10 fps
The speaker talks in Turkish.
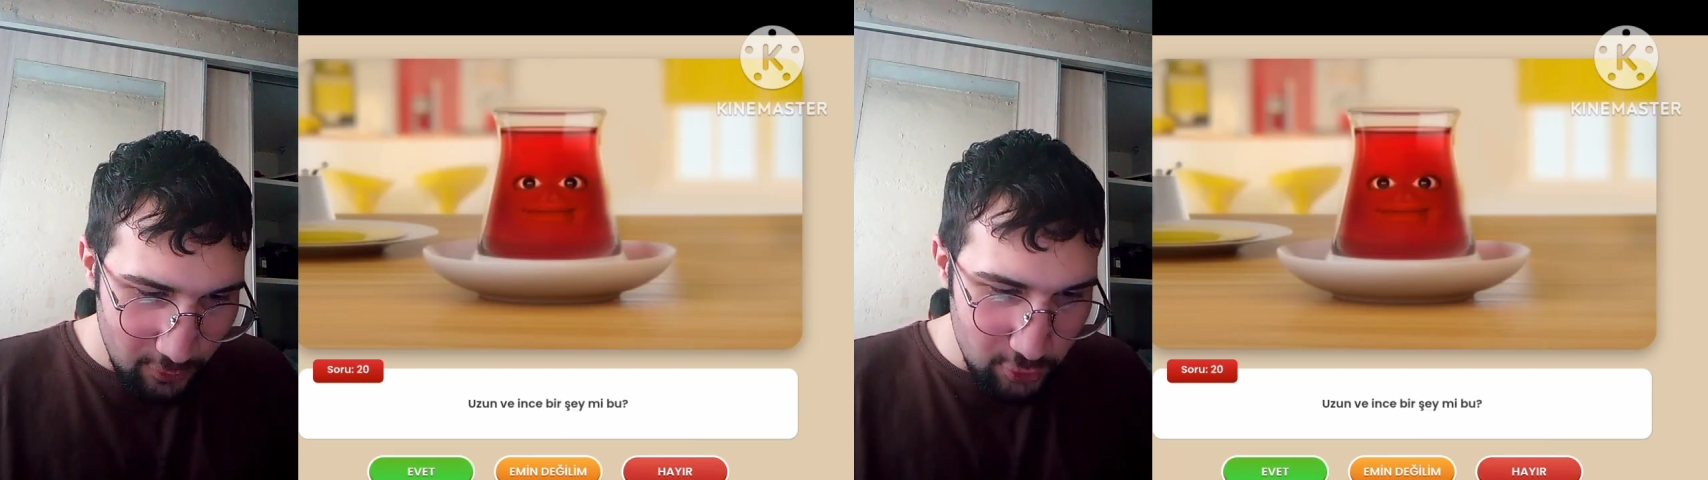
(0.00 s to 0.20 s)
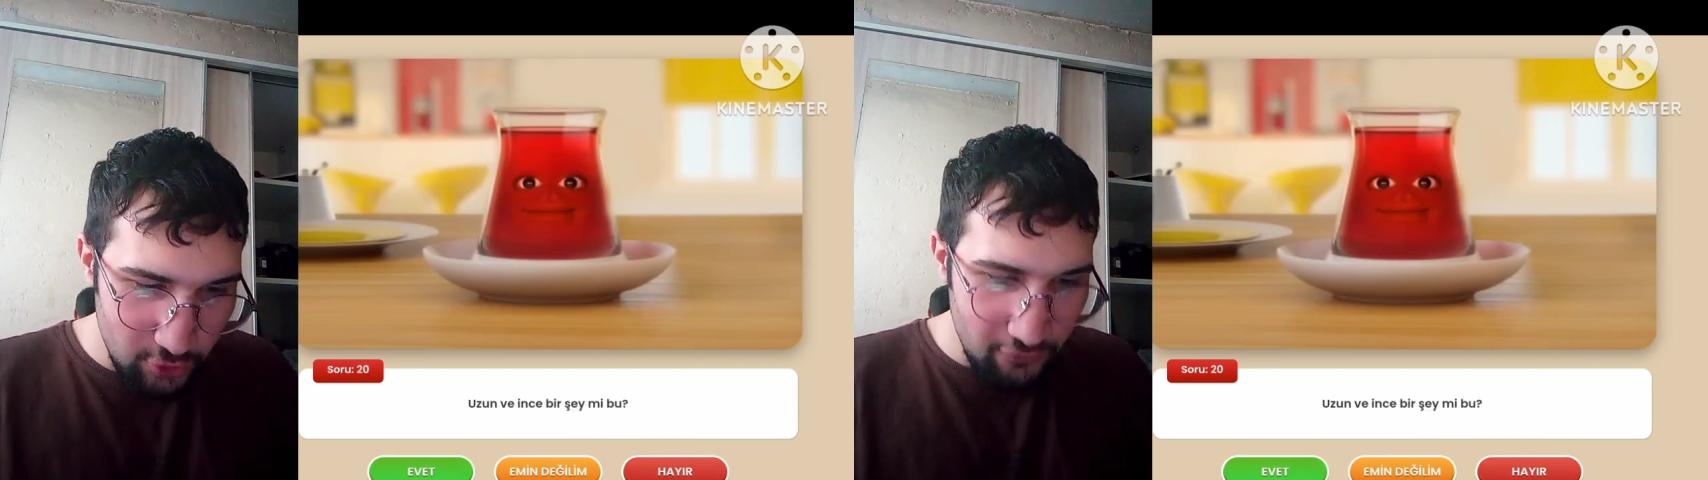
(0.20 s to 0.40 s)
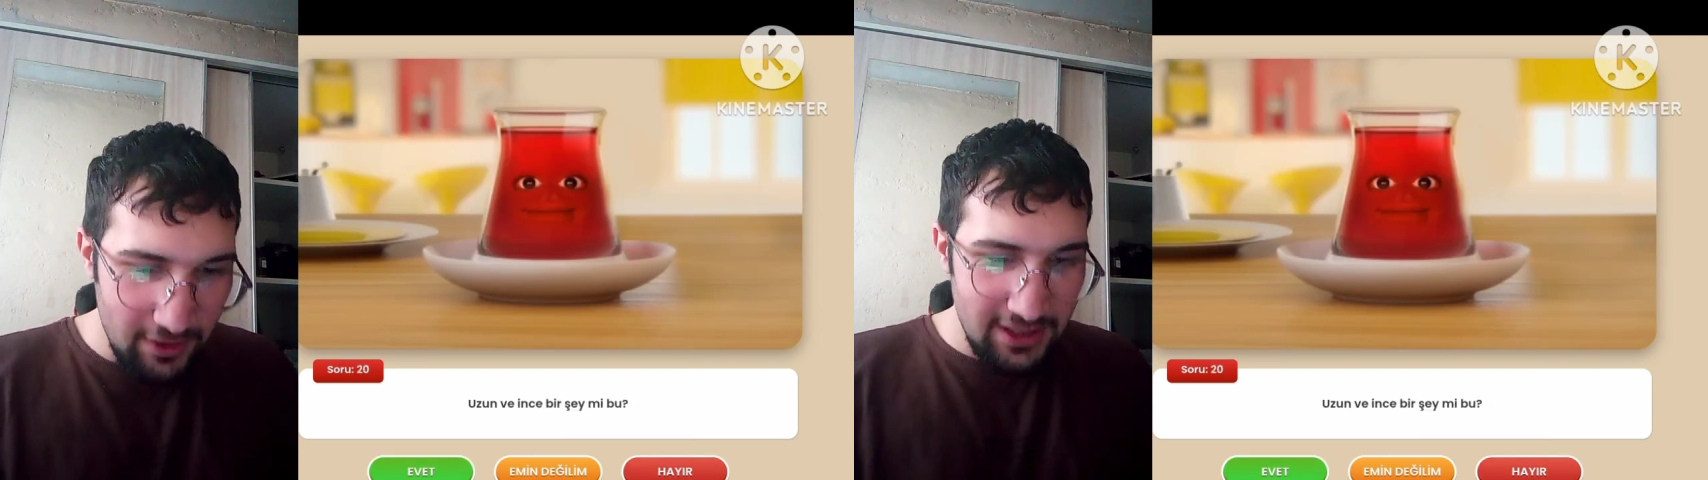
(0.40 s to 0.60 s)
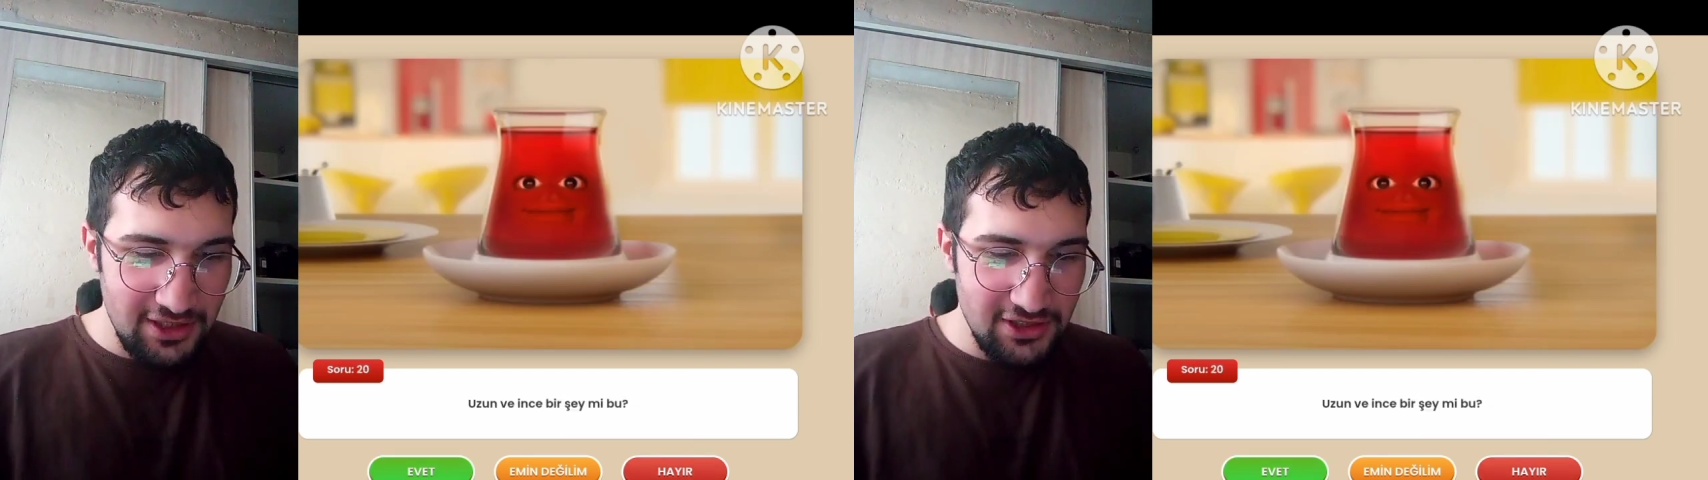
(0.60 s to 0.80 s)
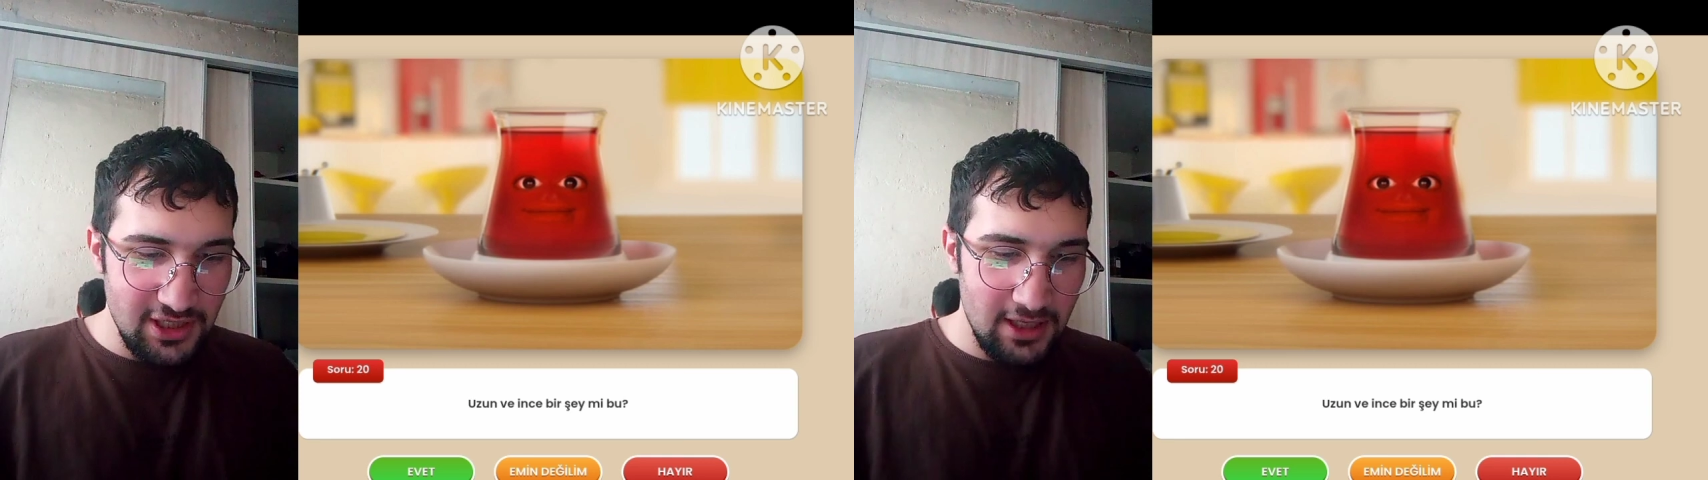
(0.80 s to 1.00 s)
Uzun ve
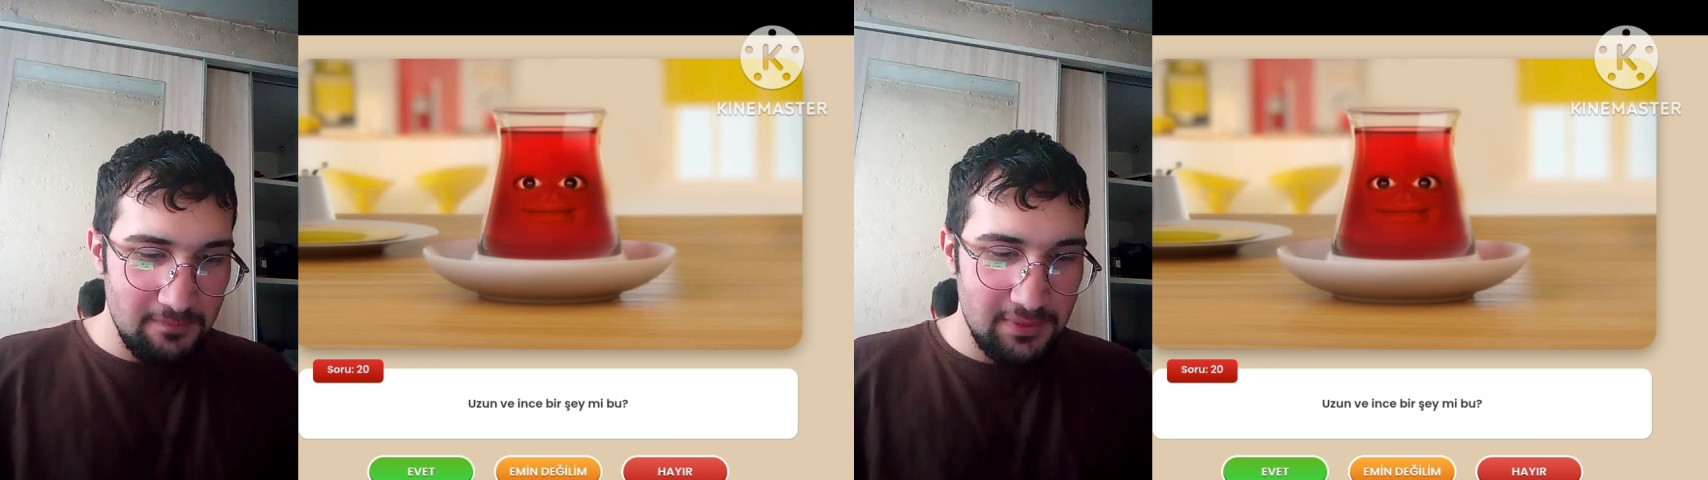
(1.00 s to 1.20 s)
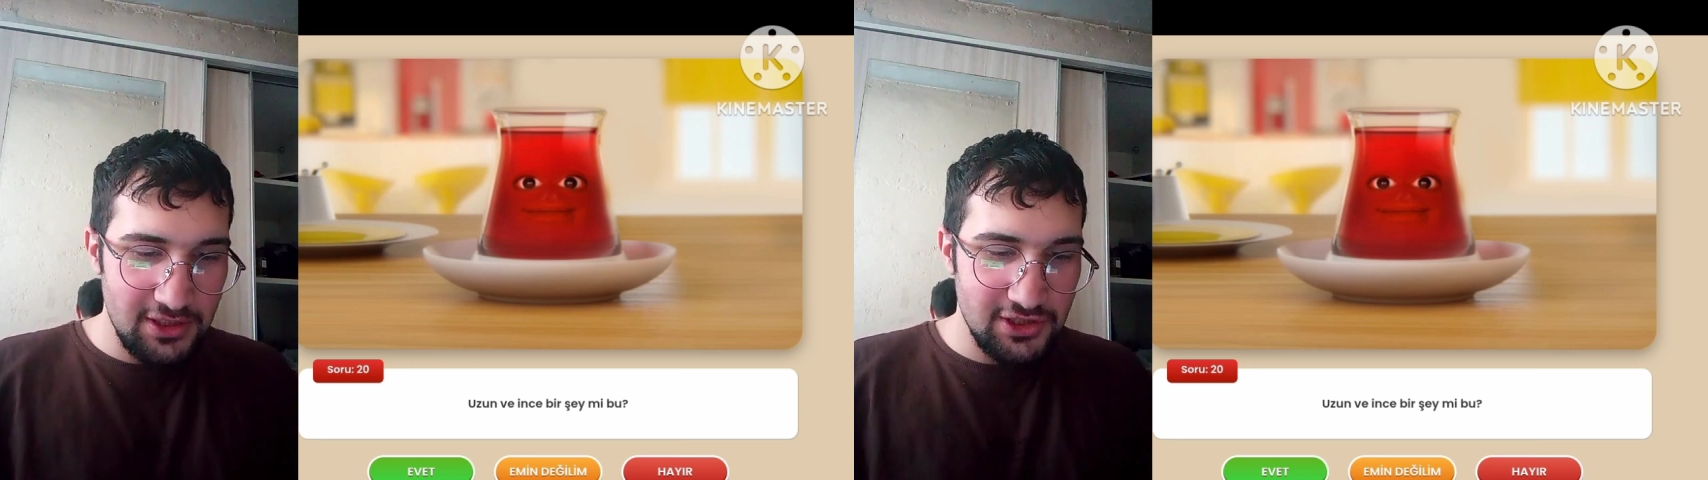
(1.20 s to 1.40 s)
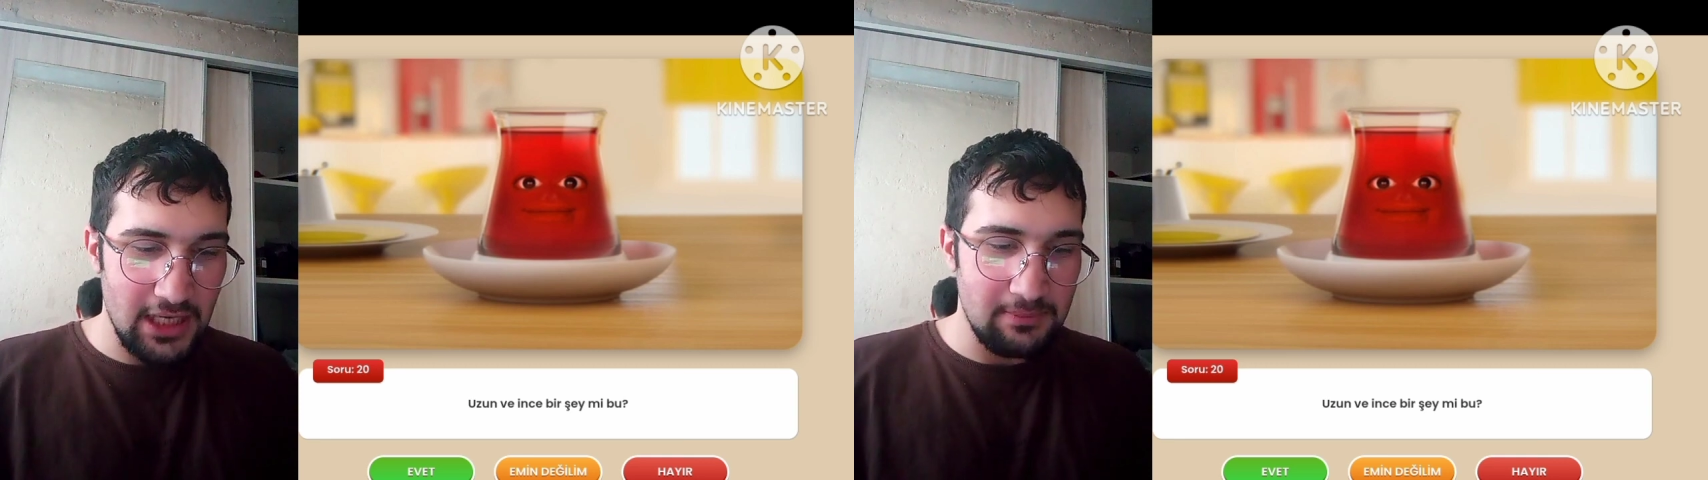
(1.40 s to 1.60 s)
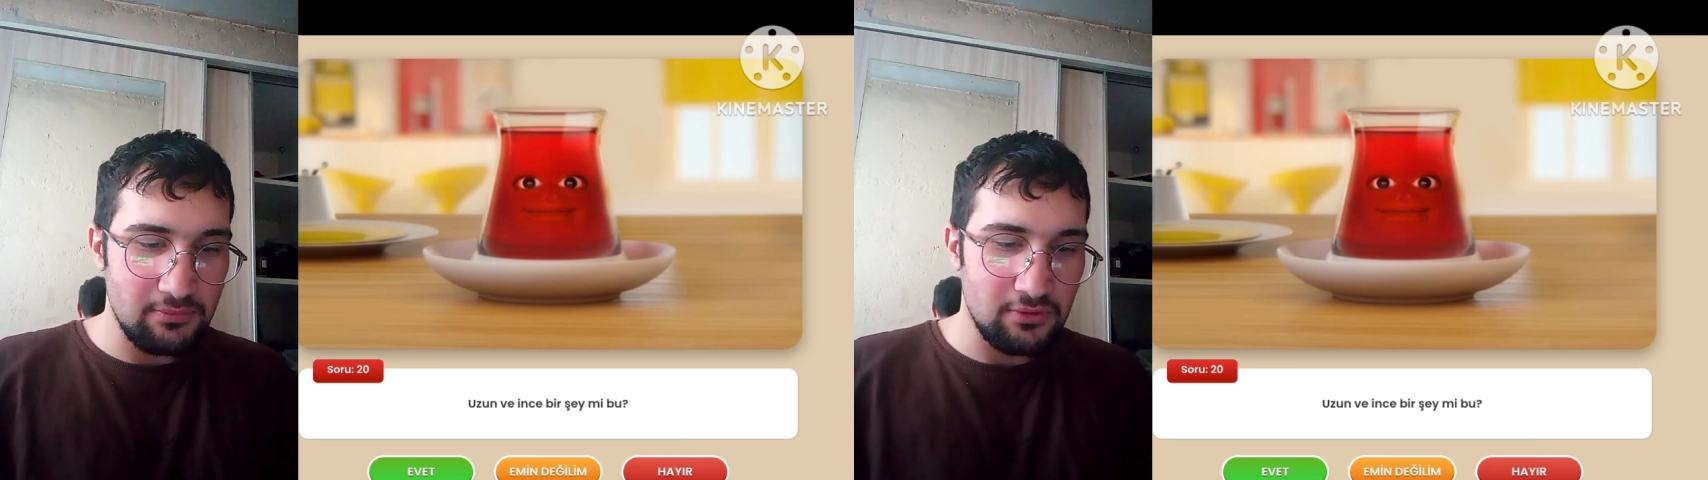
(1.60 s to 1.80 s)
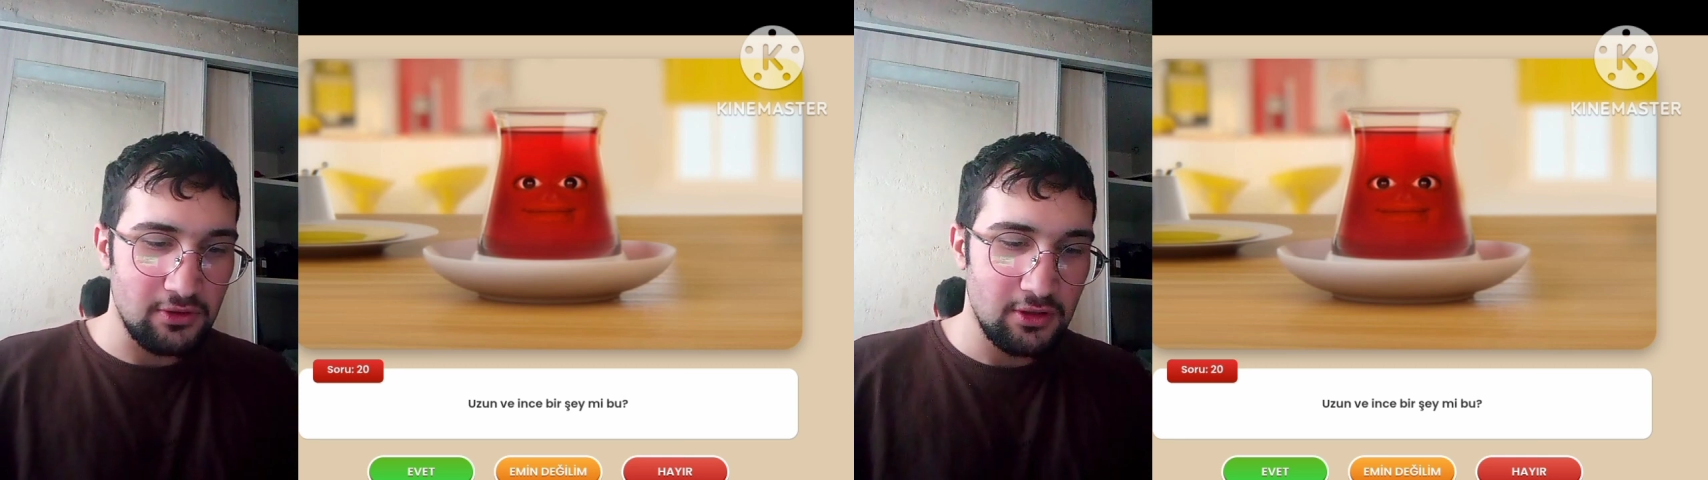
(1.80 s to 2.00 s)
ince bir
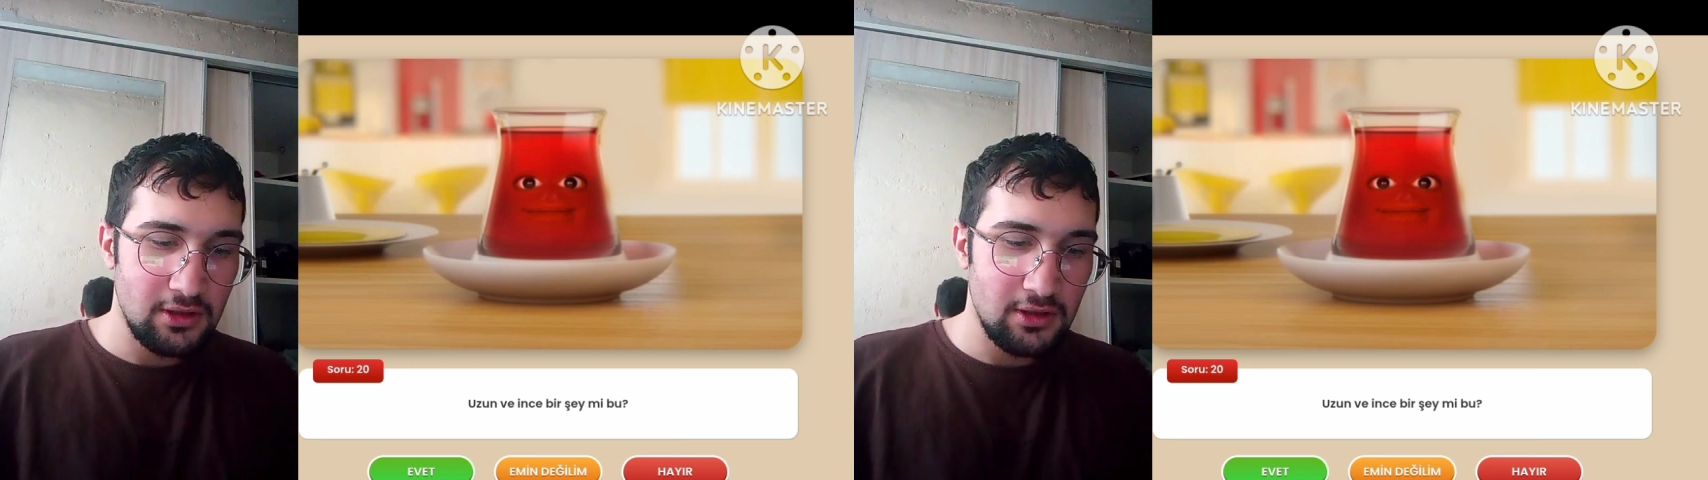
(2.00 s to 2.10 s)
şeyim bu.